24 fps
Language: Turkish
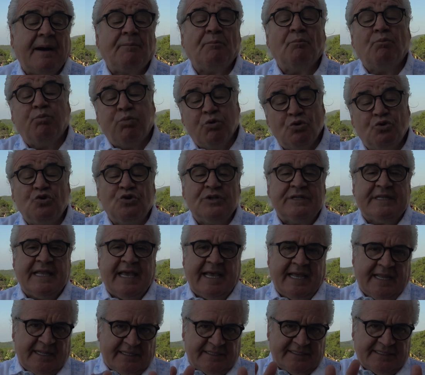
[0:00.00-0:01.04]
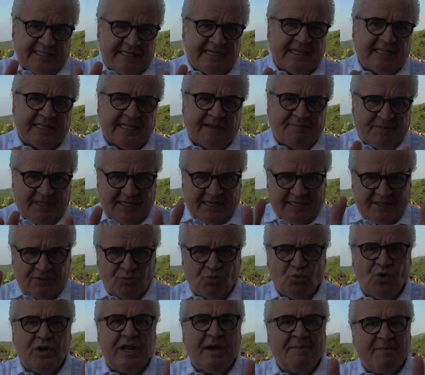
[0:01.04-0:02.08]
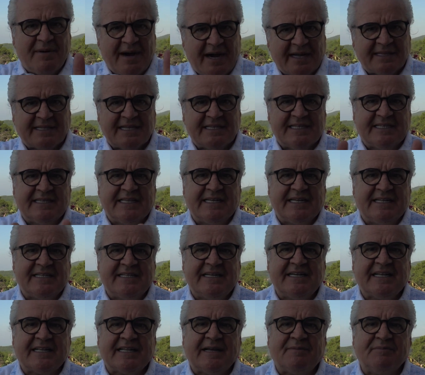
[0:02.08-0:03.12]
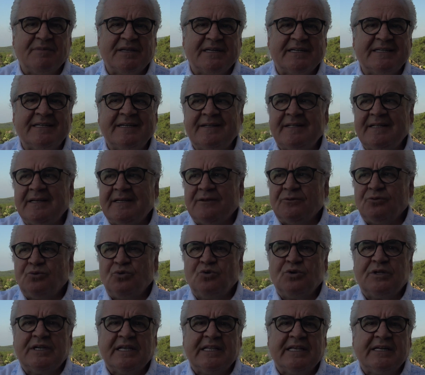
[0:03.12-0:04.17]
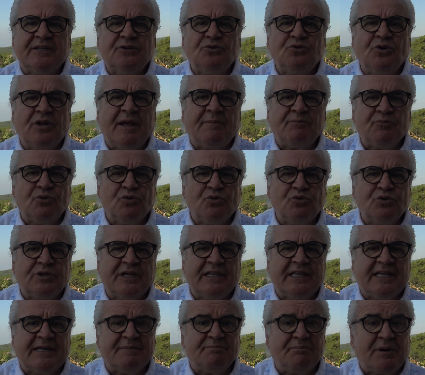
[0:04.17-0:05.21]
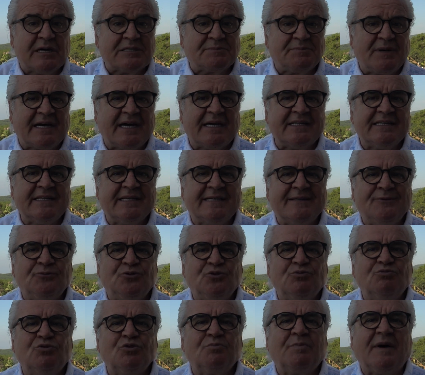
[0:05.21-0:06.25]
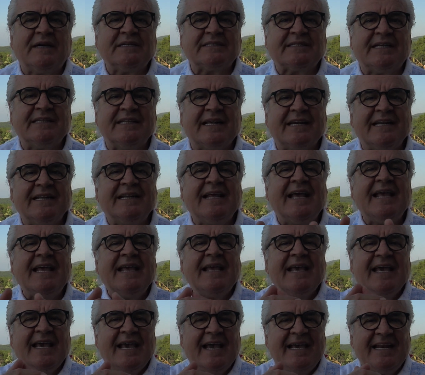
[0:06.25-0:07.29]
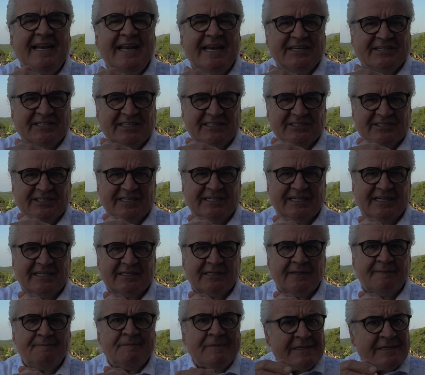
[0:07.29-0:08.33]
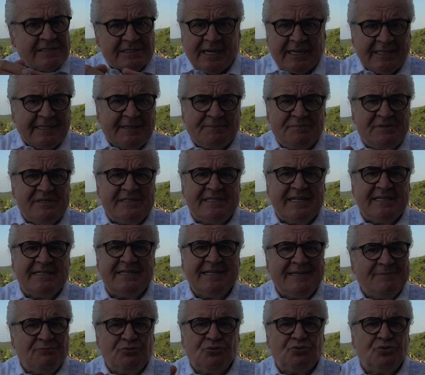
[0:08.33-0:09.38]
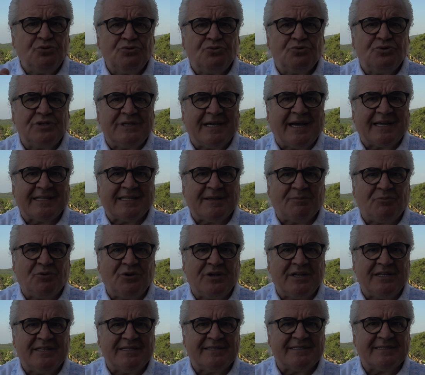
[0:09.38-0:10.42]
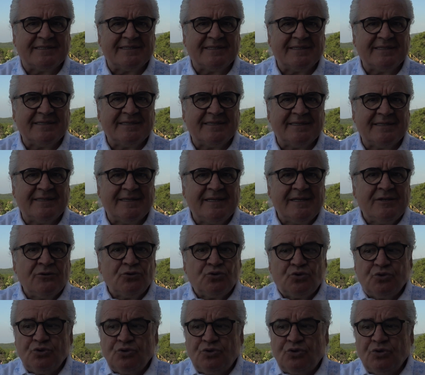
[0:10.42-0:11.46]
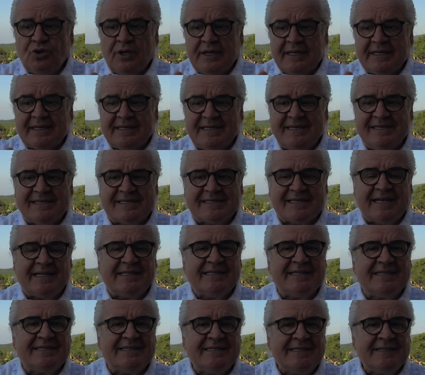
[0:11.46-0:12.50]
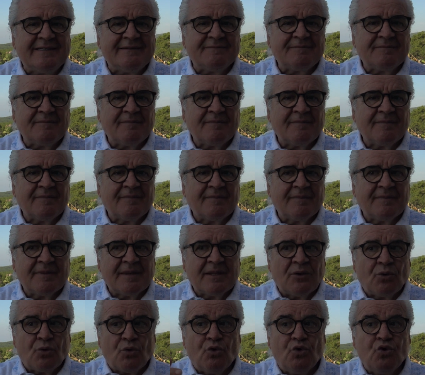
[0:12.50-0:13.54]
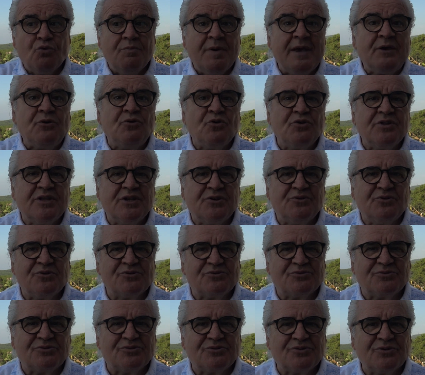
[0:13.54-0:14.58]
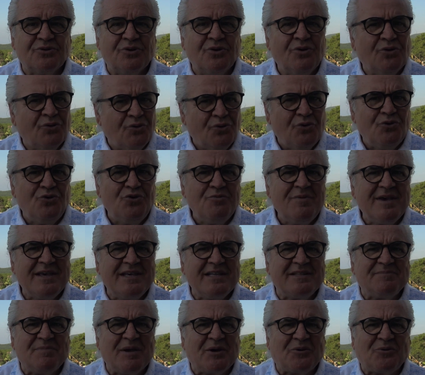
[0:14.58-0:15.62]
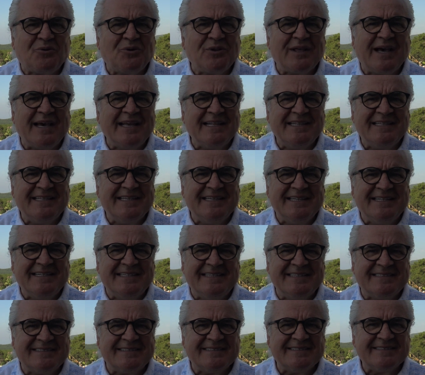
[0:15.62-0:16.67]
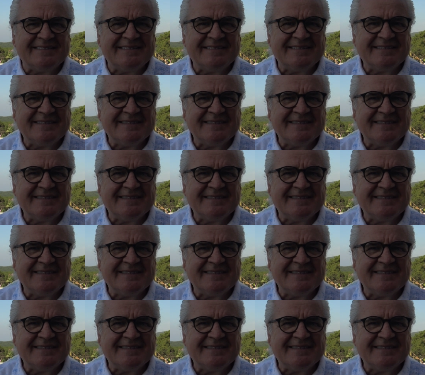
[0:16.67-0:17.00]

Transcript: bugün de din adamları, ulema dedikleri din adamları ülkelerin dönem ülkelerin başbakanları, cumhurbaşkanları ile el ele çalışırlar. Sadece bizde değil bütün dünyada böyledir. Çünkü insanları ölüme gönderiyorsunuz. Ölüme gitmek kolay değildir.